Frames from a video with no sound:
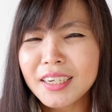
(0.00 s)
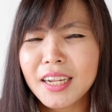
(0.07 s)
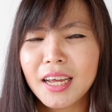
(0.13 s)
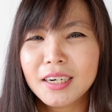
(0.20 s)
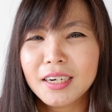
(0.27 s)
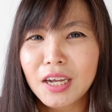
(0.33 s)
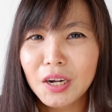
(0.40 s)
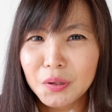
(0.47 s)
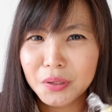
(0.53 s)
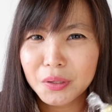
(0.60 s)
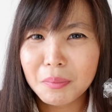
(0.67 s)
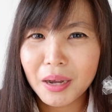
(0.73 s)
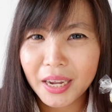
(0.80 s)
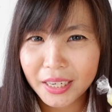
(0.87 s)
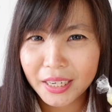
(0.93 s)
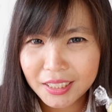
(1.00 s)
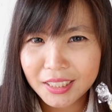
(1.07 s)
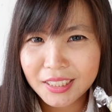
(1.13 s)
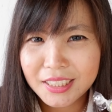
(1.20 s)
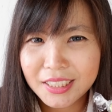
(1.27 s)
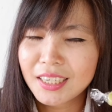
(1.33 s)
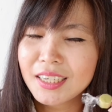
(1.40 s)
dan kalau udah makan
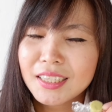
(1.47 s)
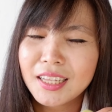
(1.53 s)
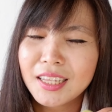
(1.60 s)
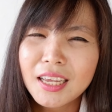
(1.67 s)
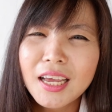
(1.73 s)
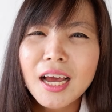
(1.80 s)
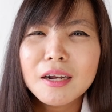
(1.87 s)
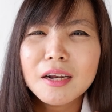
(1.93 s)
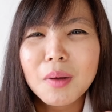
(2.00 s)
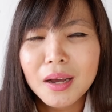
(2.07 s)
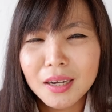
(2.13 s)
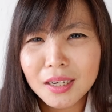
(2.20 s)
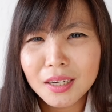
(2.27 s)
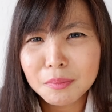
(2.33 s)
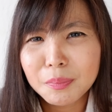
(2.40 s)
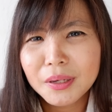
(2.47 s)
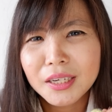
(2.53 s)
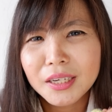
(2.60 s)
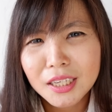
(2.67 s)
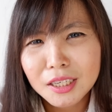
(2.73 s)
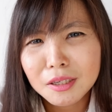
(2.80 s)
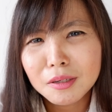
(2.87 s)
ini jadi ketagihan banget
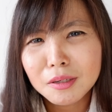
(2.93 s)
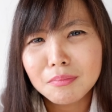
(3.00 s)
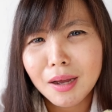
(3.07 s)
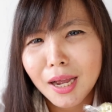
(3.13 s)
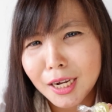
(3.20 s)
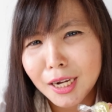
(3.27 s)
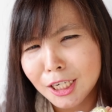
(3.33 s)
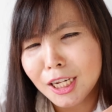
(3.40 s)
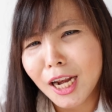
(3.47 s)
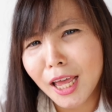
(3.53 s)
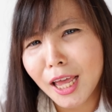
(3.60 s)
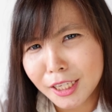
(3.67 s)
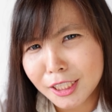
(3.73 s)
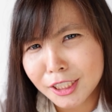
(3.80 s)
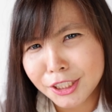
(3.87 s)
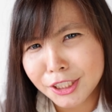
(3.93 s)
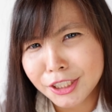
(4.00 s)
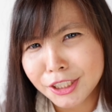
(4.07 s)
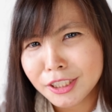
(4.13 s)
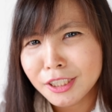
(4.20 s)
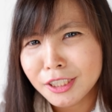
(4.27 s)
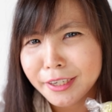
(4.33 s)
pengen makan ini lagi
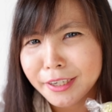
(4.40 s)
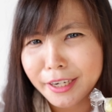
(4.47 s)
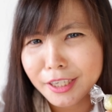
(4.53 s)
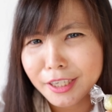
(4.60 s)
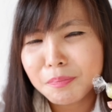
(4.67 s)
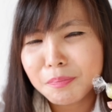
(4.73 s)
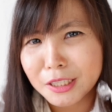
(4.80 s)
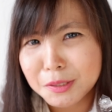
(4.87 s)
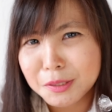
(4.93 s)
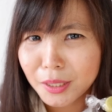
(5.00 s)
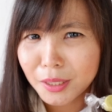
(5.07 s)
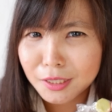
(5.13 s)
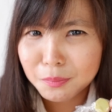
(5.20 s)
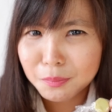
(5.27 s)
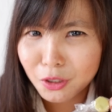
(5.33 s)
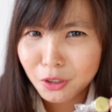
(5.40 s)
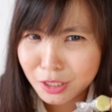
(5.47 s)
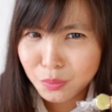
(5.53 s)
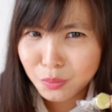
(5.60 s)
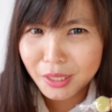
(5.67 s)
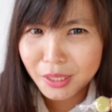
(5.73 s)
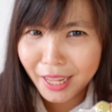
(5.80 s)
nah ini pas banget buat
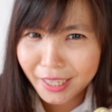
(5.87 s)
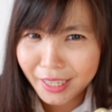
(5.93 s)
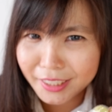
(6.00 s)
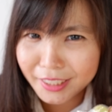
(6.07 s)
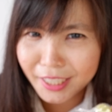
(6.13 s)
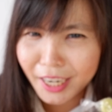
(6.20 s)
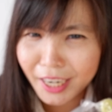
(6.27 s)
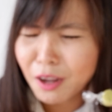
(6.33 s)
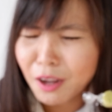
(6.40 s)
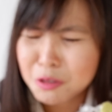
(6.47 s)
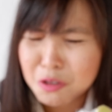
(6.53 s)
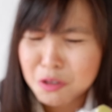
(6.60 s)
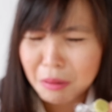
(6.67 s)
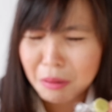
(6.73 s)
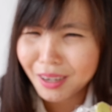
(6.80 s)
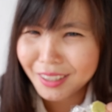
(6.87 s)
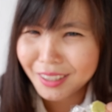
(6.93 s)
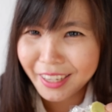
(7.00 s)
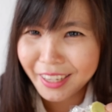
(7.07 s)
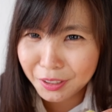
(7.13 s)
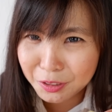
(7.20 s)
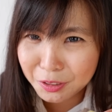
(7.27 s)
cemilannya karena aku suka banget
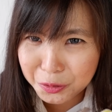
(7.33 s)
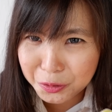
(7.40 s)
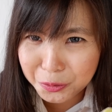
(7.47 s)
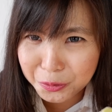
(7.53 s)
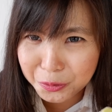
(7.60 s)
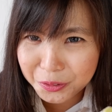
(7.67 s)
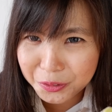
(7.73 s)
keju